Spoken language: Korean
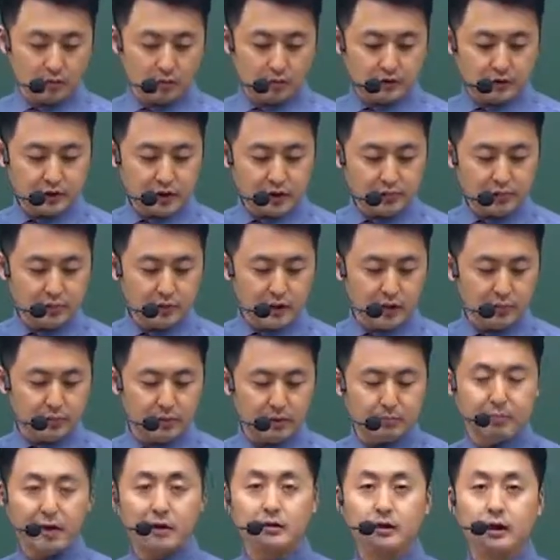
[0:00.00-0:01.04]
뭐 칠 번의
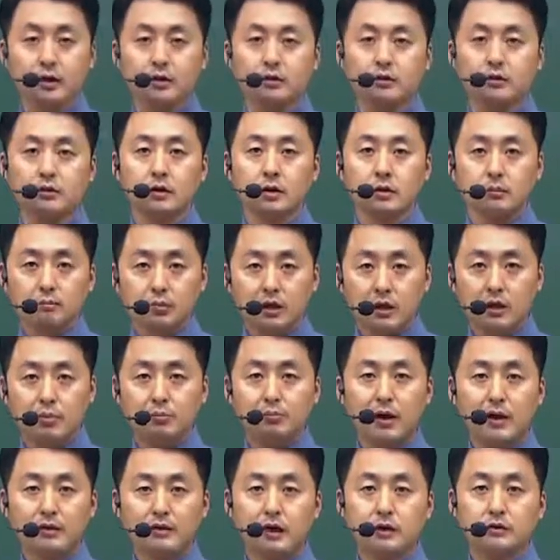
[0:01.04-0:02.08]
비판단,
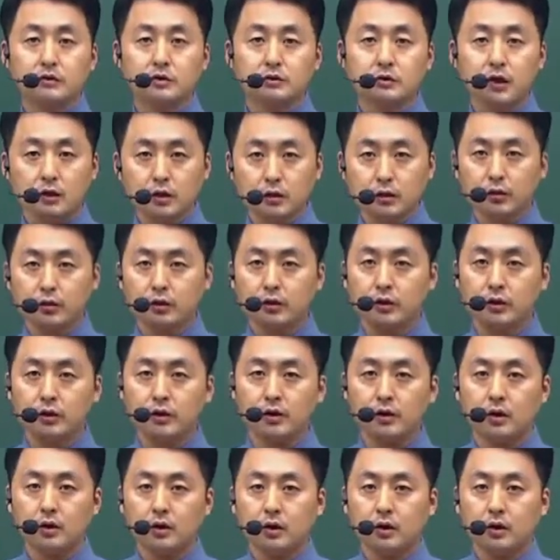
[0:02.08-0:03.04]
비판단적 태도의 원리.